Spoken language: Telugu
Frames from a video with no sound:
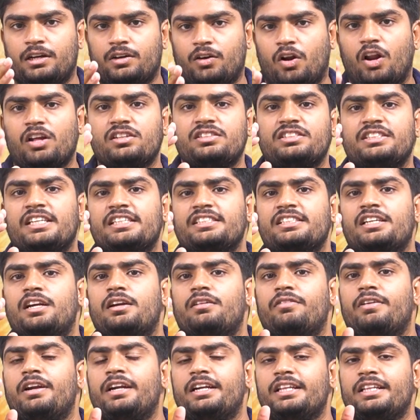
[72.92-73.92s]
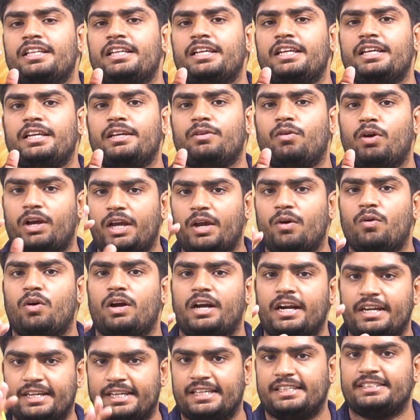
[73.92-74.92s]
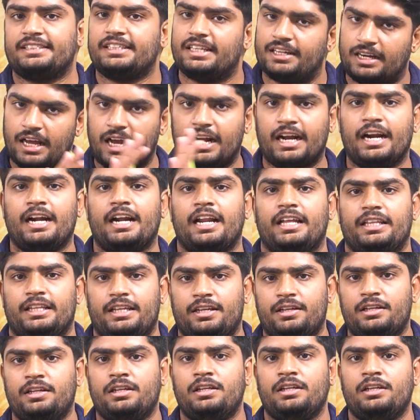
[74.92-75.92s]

క్రాస్ చేసినటువంటిది ఒకే ఒక్క టీజర్ అది